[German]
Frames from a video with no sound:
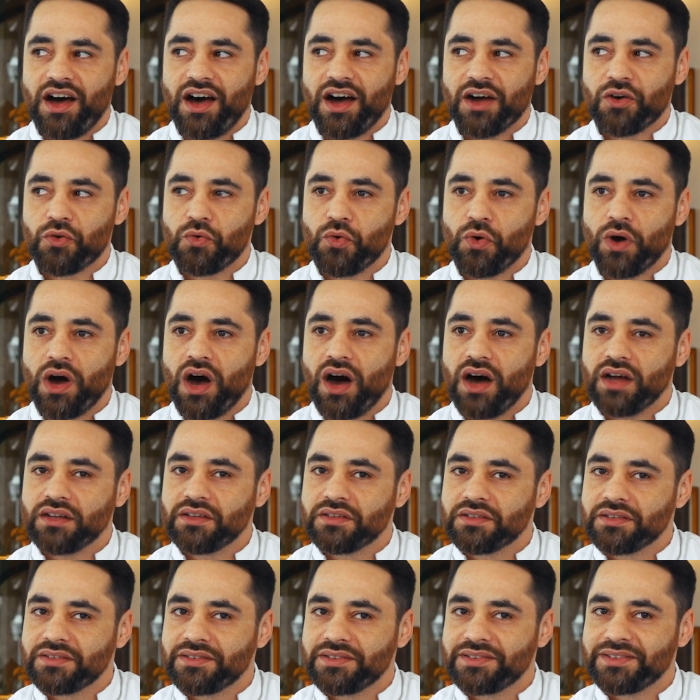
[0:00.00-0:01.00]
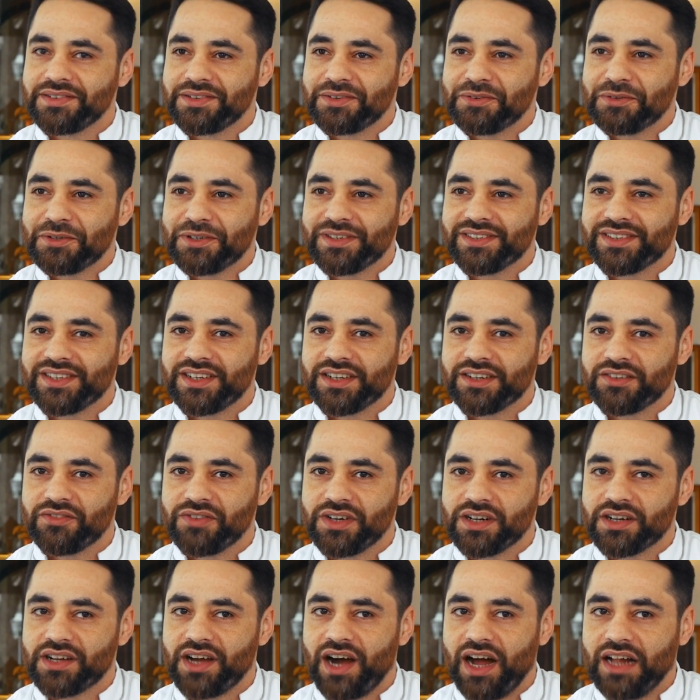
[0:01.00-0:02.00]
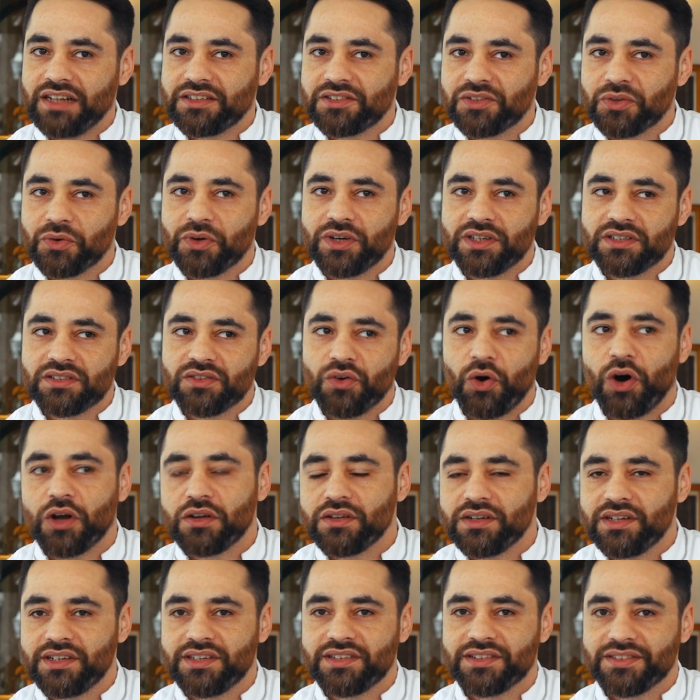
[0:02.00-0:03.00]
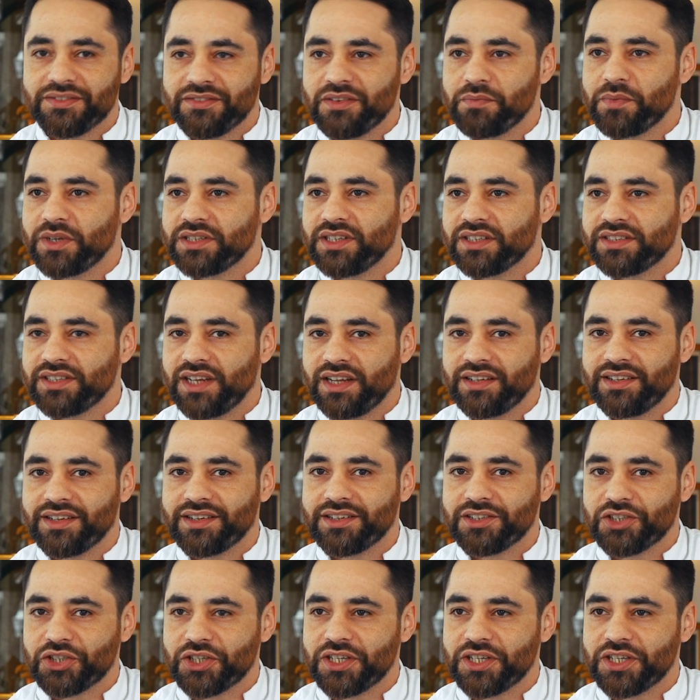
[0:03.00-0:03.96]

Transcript: akkurat, würde ich sagen. Weil Karlsruhe ist ordentlich, wenn man jetzt andere